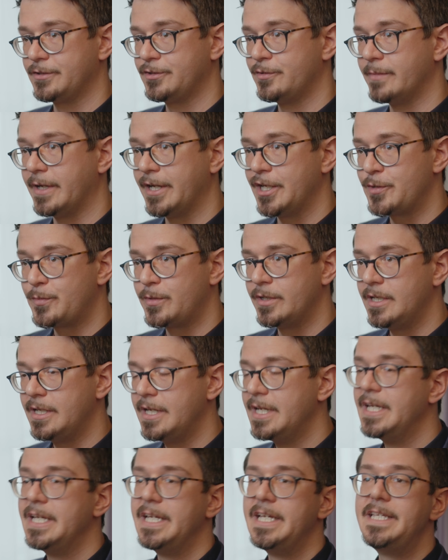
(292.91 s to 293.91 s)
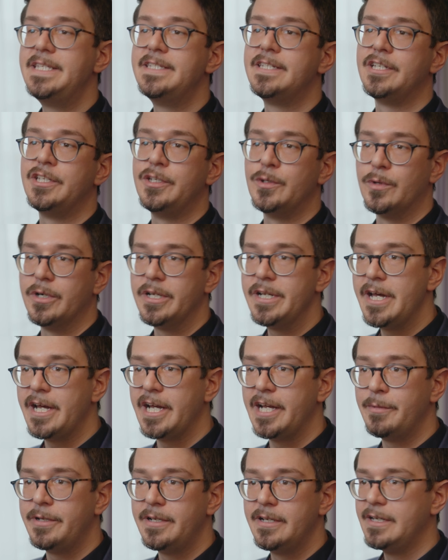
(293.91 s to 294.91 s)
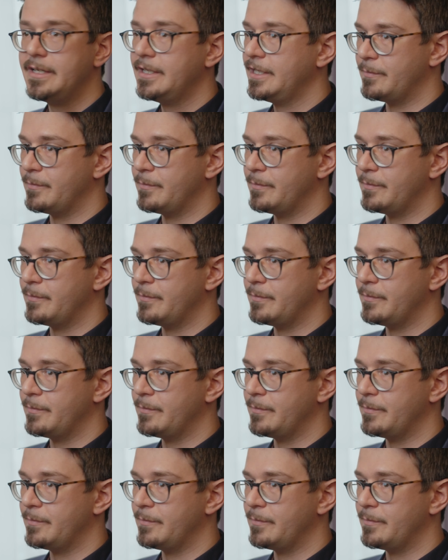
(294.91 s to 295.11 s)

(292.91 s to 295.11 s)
Zum Beispiel in Seniorenheimen,